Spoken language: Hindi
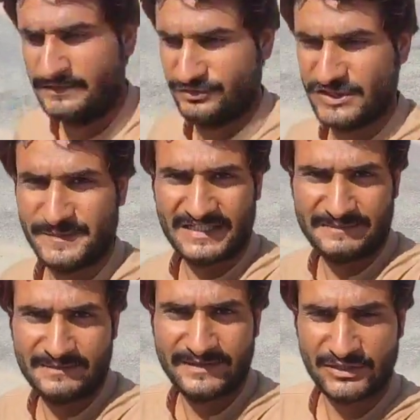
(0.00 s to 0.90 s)
तो जी प्यारे
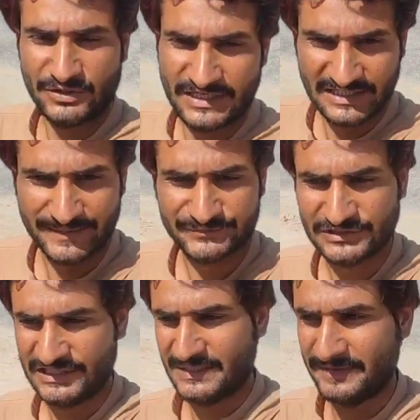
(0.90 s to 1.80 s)
बहन भाई
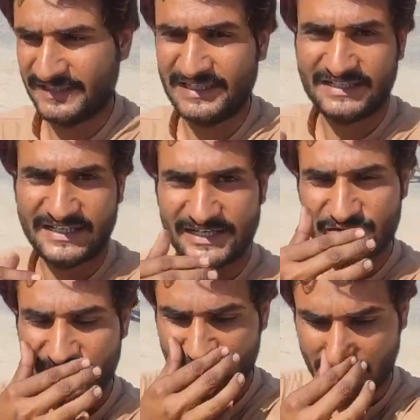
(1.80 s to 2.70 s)
अलहमदुल्ला मैंने लिखाई
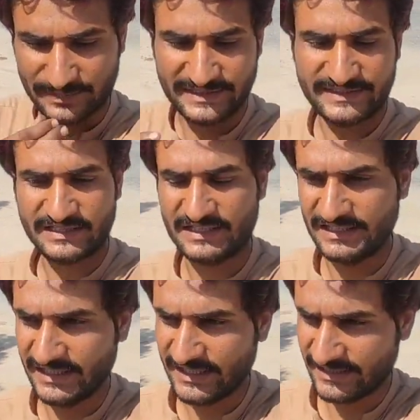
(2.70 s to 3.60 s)
जो है वो कंप्लीट कर
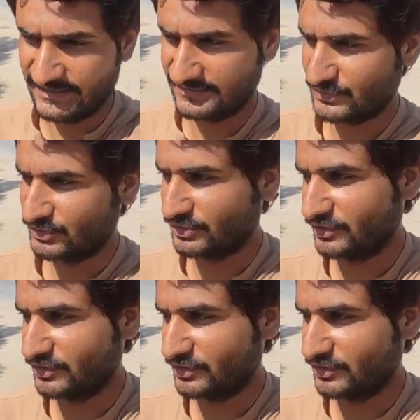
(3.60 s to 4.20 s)
ली है तो